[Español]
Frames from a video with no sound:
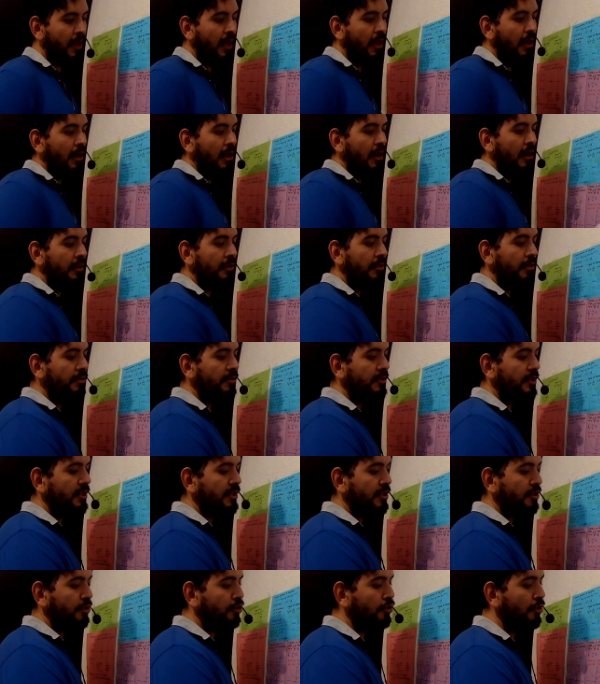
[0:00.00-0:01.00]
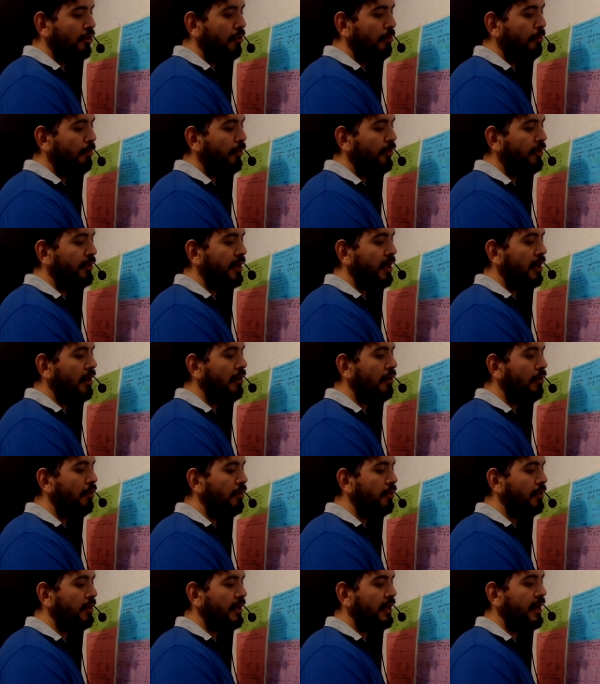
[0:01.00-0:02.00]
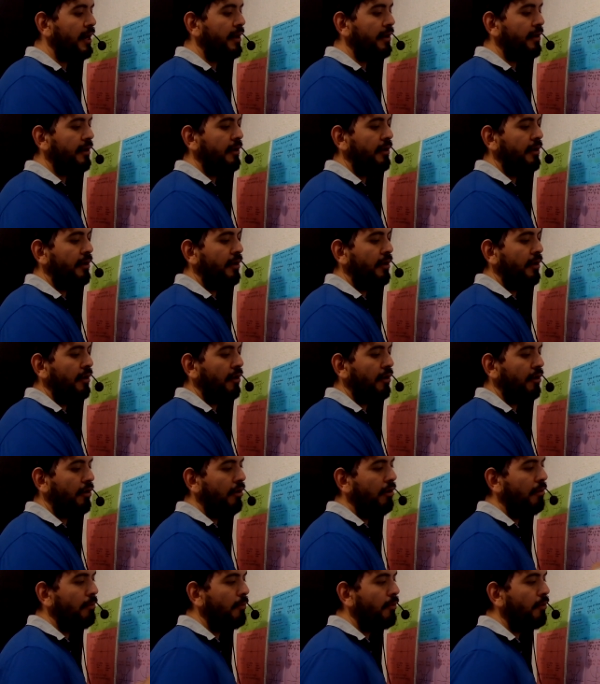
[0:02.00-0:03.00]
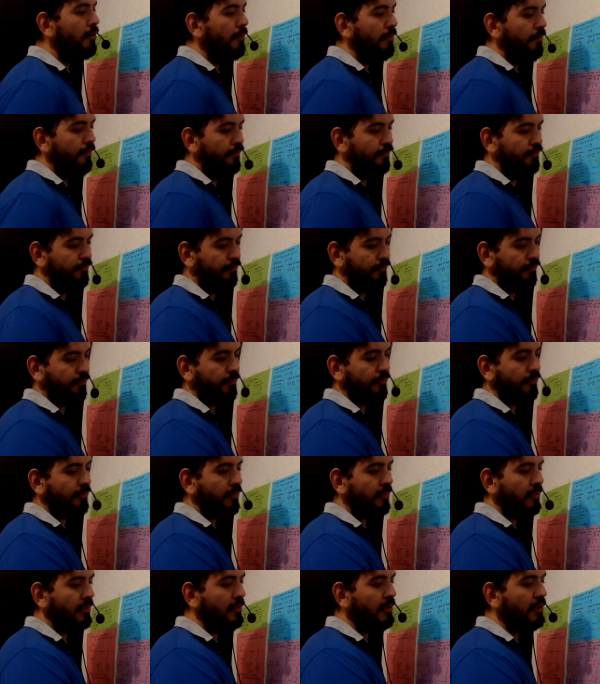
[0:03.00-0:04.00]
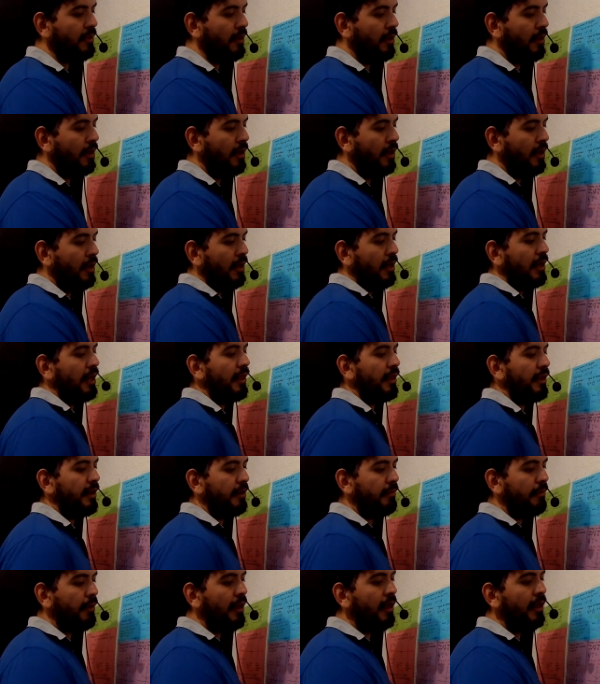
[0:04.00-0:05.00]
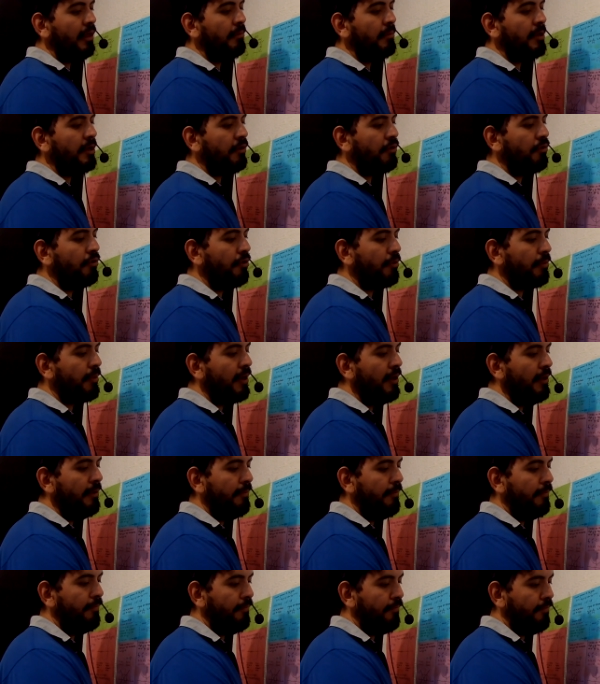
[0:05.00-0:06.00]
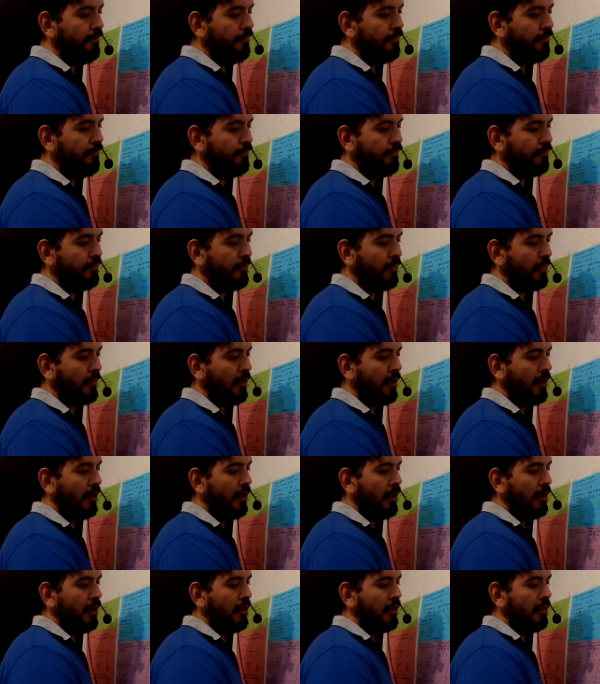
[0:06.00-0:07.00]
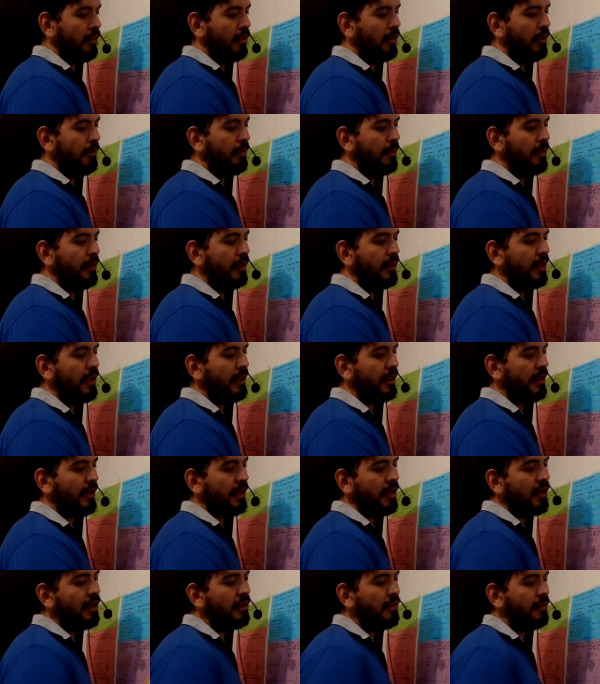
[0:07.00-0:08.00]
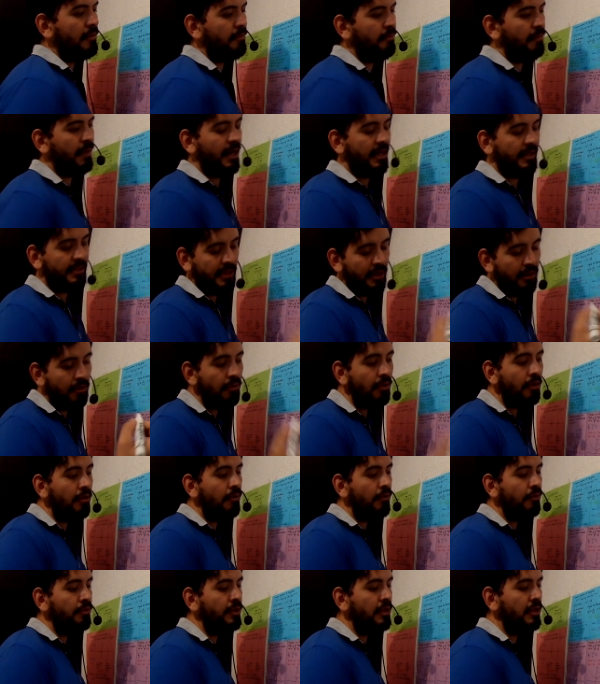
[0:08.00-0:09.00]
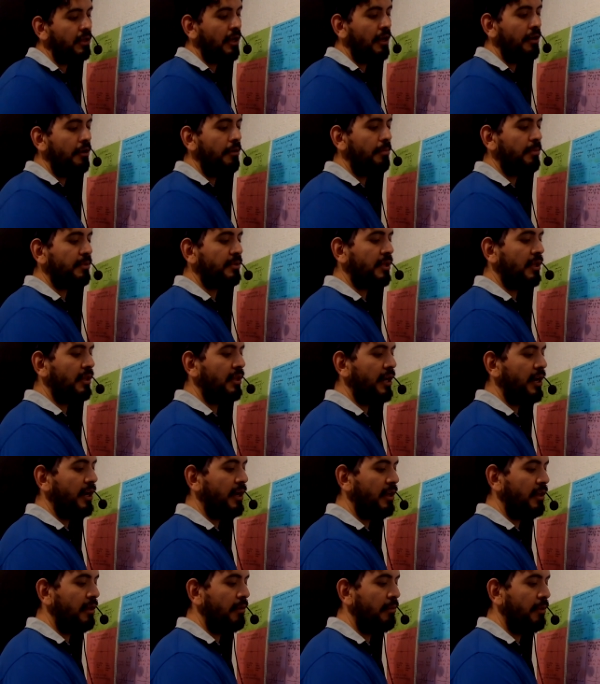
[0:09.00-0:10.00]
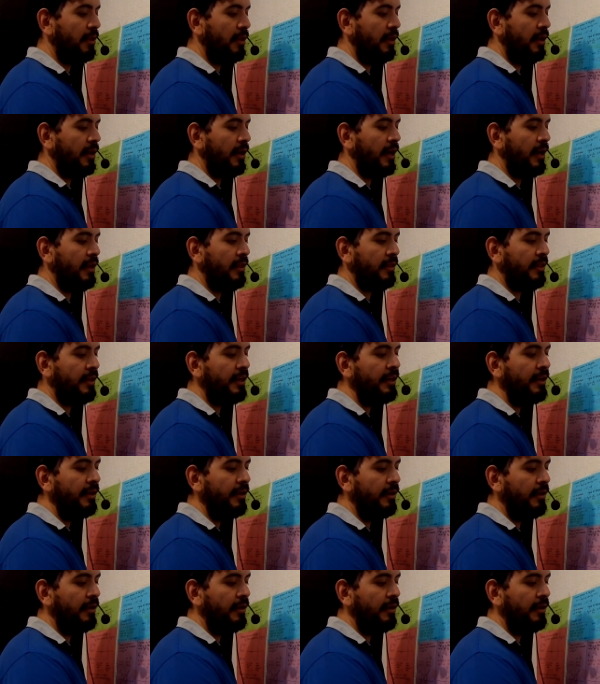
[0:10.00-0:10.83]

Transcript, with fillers: Entonces, yo lo podría encontrar como la derivada de mi curva dividida entre quién. Para hacerlo unitario, pues tendría que dividirla entre